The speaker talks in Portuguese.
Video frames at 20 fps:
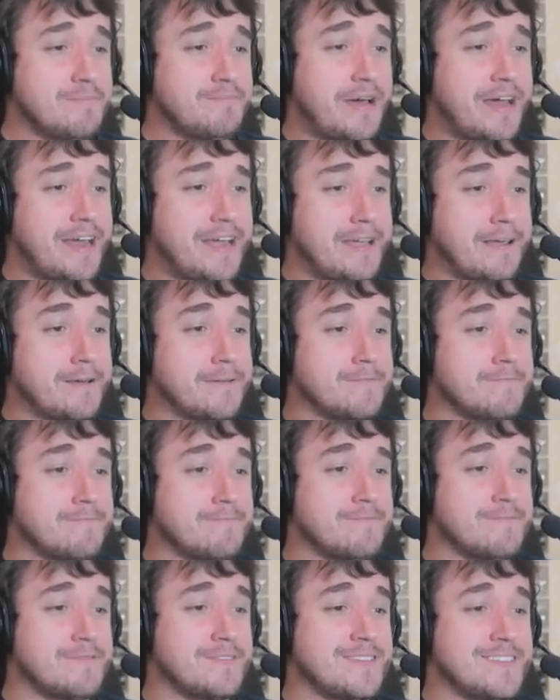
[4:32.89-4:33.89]
Peraí!
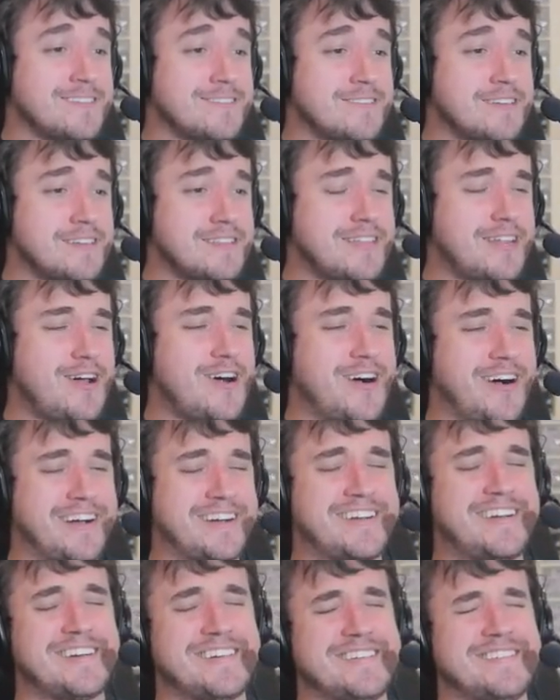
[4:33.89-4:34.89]

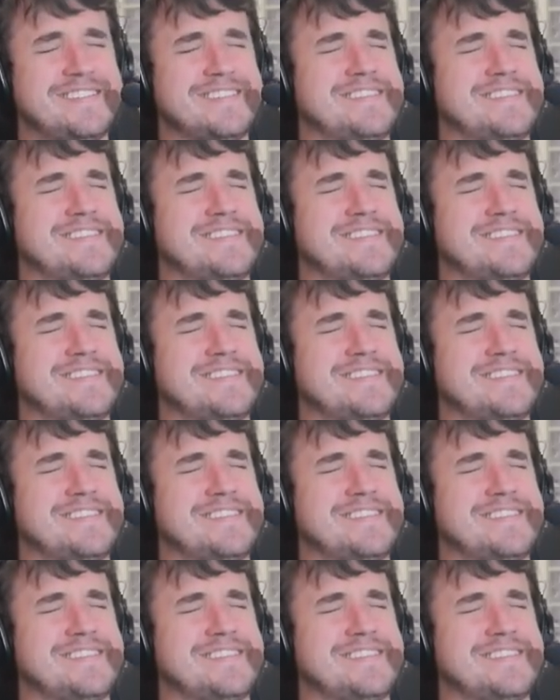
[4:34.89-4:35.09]
Droga!